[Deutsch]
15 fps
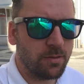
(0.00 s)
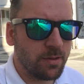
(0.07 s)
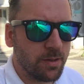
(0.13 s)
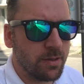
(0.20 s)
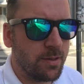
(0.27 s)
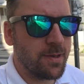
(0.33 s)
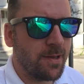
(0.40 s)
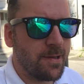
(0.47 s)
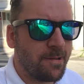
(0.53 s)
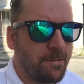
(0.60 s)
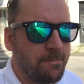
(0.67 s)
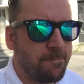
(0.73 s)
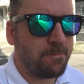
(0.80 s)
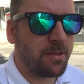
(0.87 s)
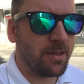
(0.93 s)
Ja.
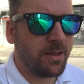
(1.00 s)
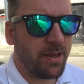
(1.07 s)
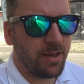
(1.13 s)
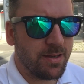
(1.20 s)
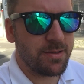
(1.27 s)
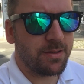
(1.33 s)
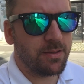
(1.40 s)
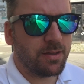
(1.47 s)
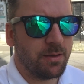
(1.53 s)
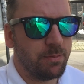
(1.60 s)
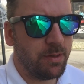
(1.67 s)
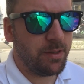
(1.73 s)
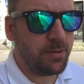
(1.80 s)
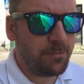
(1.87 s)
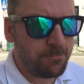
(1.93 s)
Dann der erste
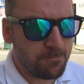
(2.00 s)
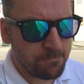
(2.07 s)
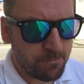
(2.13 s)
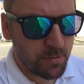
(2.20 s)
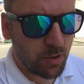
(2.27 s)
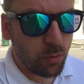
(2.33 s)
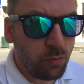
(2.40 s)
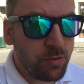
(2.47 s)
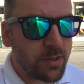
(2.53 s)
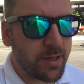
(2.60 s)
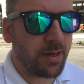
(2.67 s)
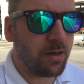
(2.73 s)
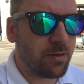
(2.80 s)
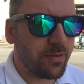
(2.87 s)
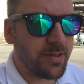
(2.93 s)
Termin. Und
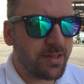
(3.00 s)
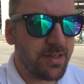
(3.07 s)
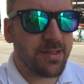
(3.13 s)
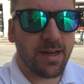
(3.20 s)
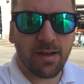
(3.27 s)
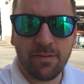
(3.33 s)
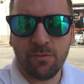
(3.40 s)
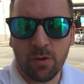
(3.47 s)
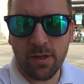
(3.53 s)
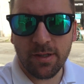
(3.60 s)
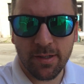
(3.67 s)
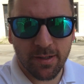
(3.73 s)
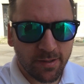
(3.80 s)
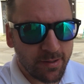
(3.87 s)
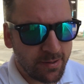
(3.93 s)
genau, was ich sagen
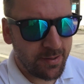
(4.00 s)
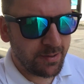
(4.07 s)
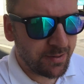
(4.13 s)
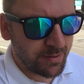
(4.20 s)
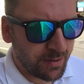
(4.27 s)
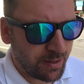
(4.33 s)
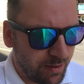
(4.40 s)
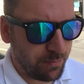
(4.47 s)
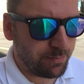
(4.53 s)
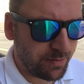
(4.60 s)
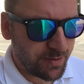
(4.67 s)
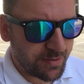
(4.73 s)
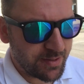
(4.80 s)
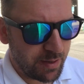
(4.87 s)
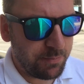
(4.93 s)
wollte.
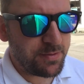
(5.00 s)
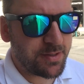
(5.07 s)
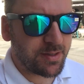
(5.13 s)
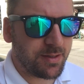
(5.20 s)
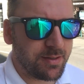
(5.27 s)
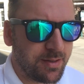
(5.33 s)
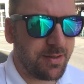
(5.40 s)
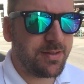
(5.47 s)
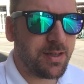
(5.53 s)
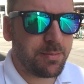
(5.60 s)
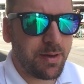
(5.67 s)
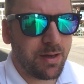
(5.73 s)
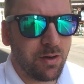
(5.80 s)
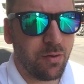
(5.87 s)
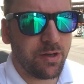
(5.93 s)
Am Samstag ist ja
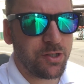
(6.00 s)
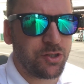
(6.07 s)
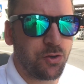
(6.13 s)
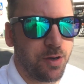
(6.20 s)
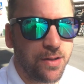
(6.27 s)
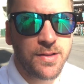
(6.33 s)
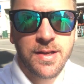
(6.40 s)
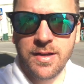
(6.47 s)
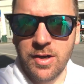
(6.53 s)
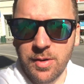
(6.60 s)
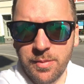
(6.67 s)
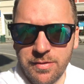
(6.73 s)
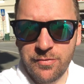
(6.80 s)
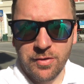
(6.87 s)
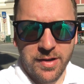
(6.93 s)
mein neues Shirt
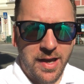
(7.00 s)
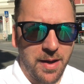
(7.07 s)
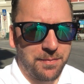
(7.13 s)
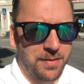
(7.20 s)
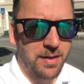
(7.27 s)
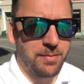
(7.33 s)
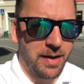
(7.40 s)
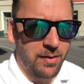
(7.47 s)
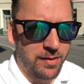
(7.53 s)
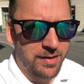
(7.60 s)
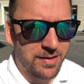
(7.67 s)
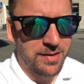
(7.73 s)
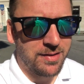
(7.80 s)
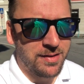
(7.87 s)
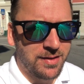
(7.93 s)
gekommen von Captain
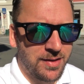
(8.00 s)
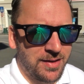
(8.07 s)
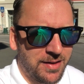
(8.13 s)
America.